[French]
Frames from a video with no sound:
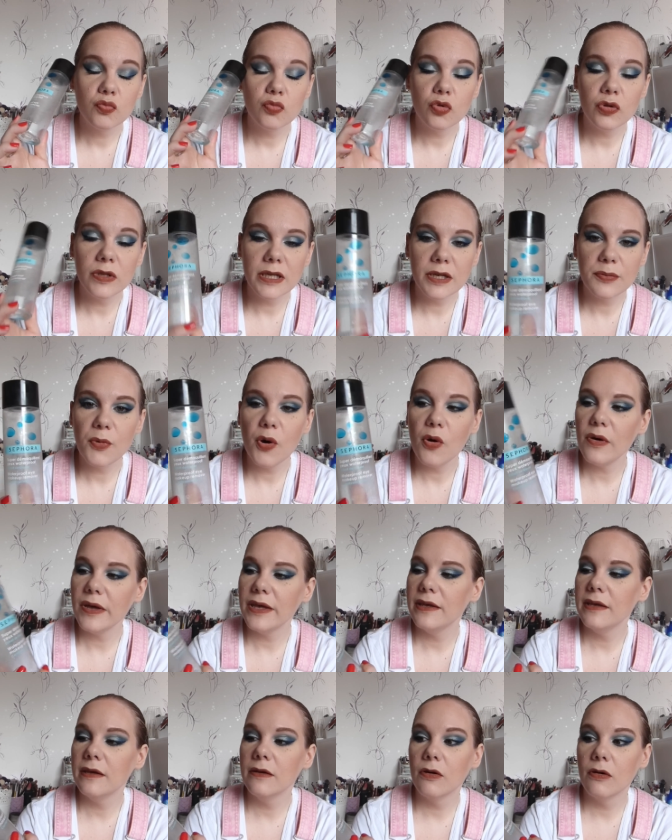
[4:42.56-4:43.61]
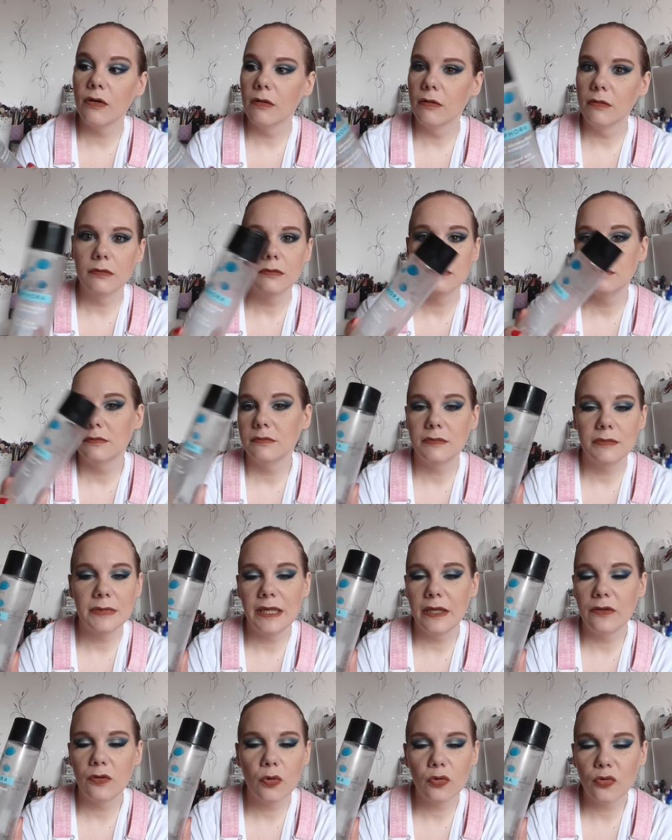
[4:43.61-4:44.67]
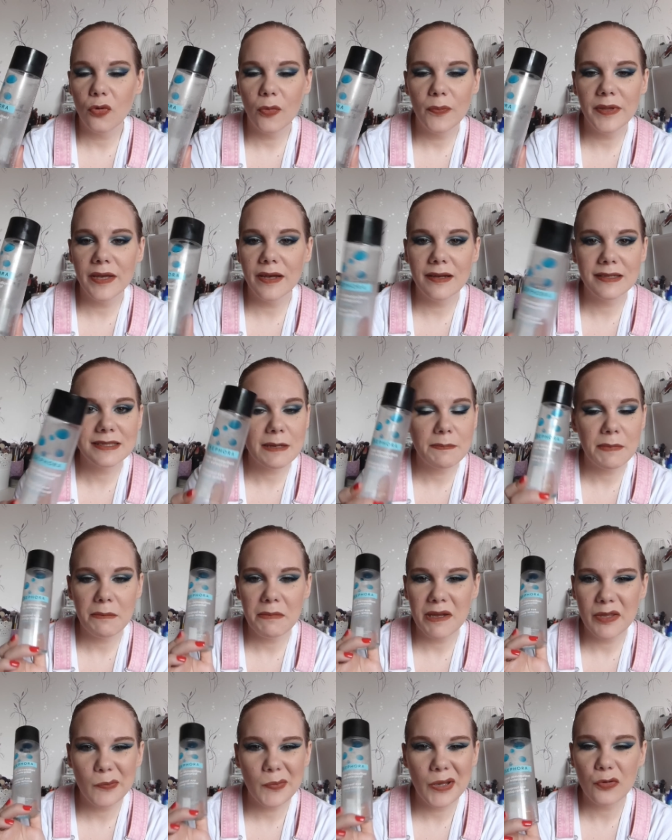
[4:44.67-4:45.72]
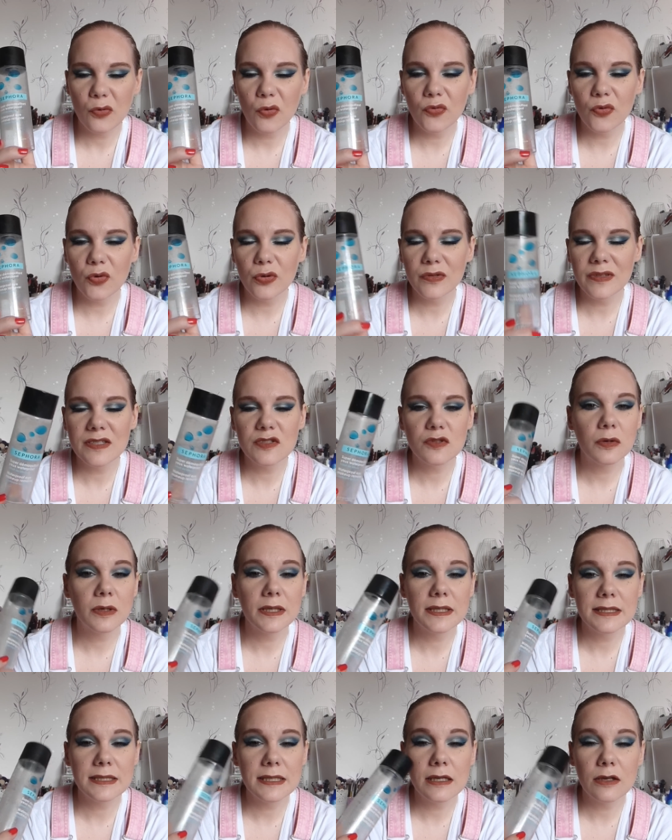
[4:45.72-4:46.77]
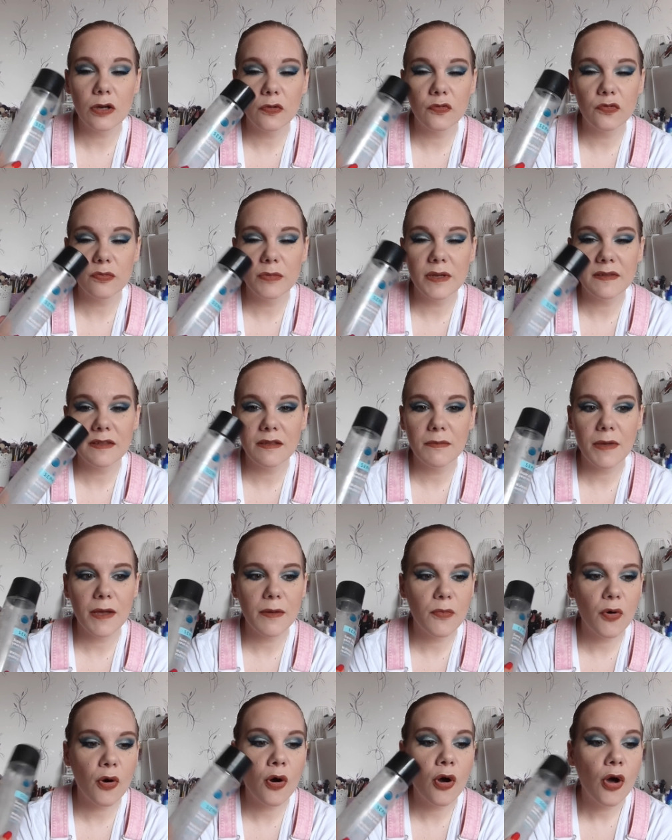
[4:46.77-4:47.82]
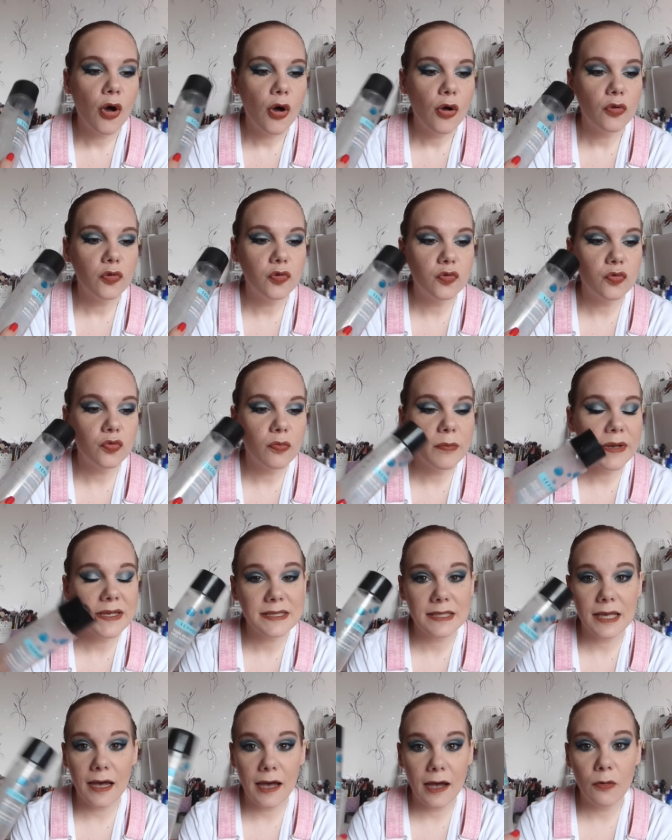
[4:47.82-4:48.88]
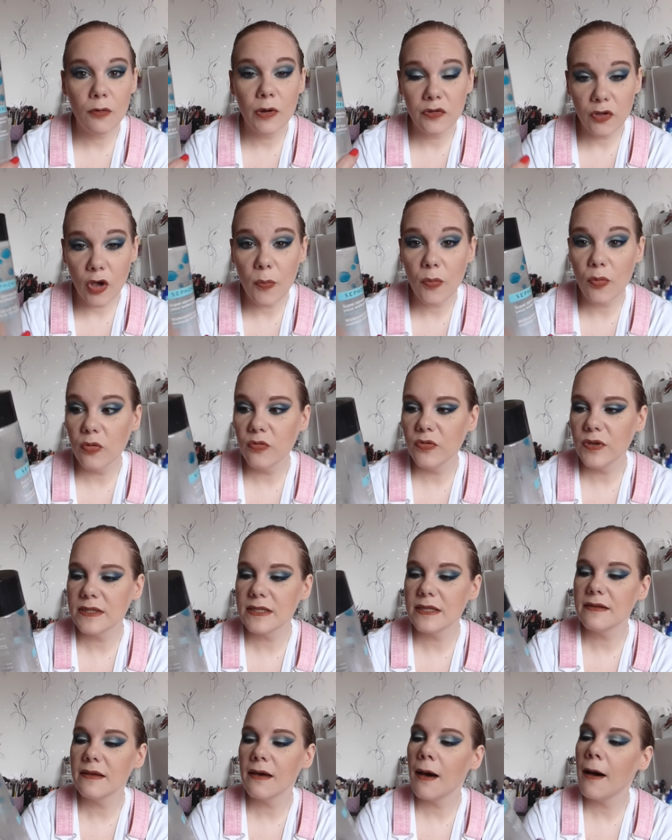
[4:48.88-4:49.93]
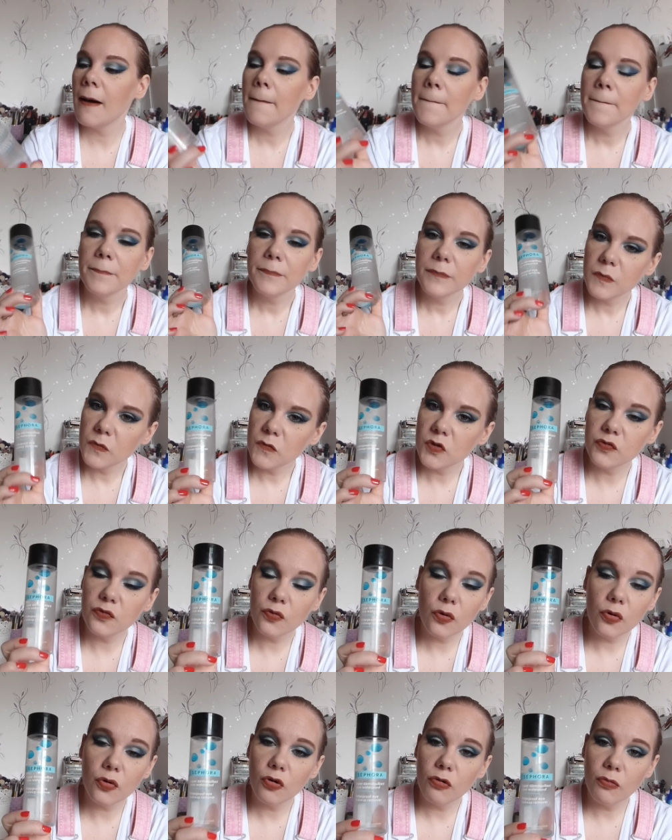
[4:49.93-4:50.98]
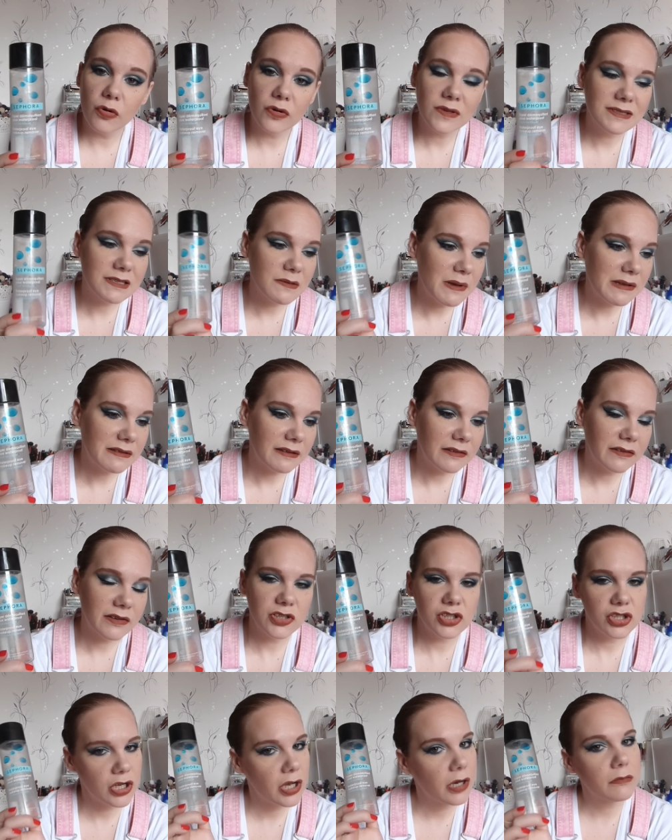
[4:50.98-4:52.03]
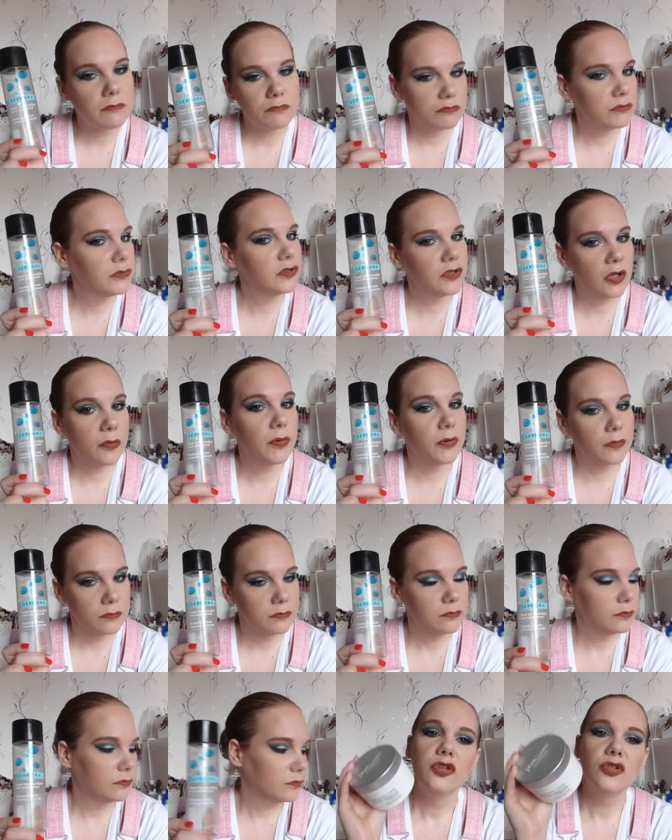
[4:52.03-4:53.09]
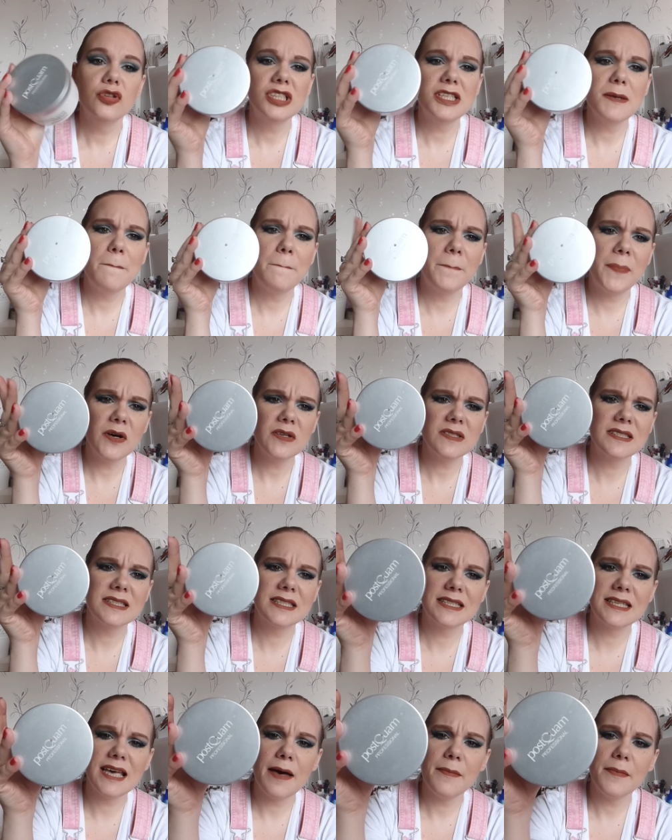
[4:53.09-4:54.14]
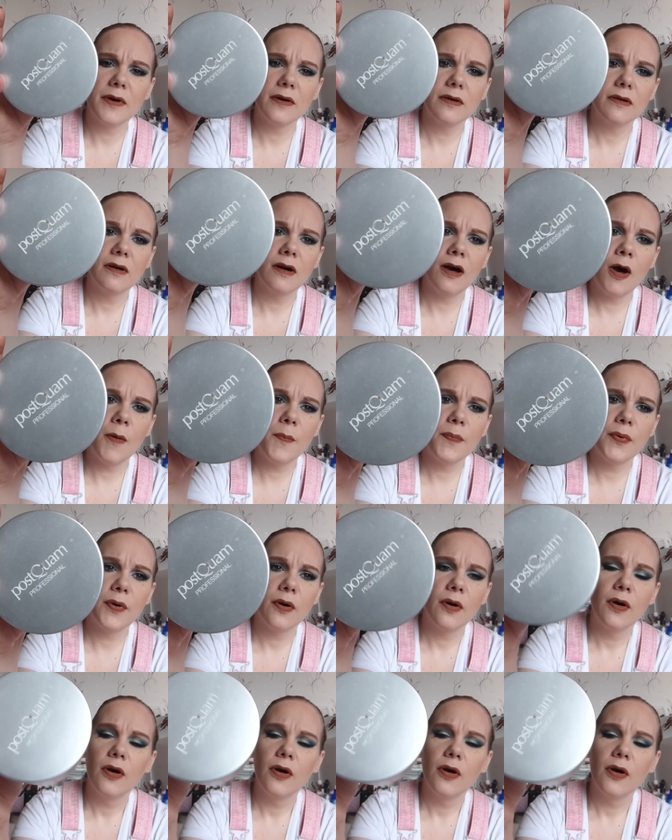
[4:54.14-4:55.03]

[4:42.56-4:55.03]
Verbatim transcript: uniquement et euh, il est trop trop bien, ça permet de pas trop frotter sur les cils quand vous mettez même euh, du mascara waterproof etc. Je vous le recommande, c'est pas très très cher, c'est très bien. De chez Postcam, hop,